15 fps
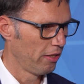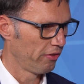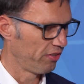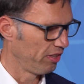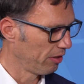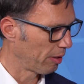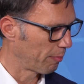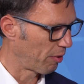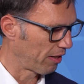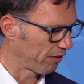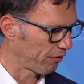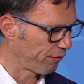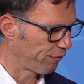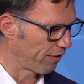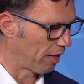
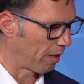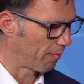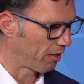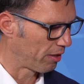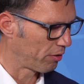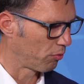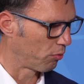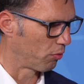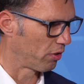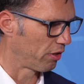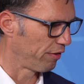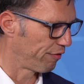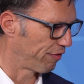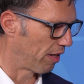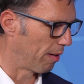Sinterpastenverarbeitung oder
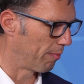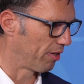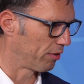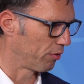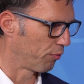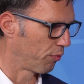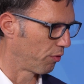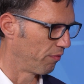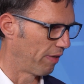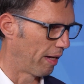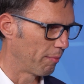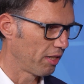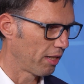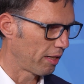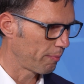die Verarbeitung von
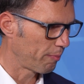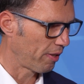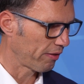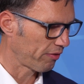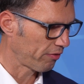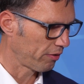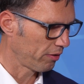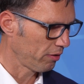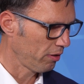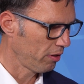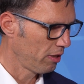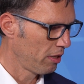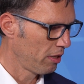Wärmeleitpasten.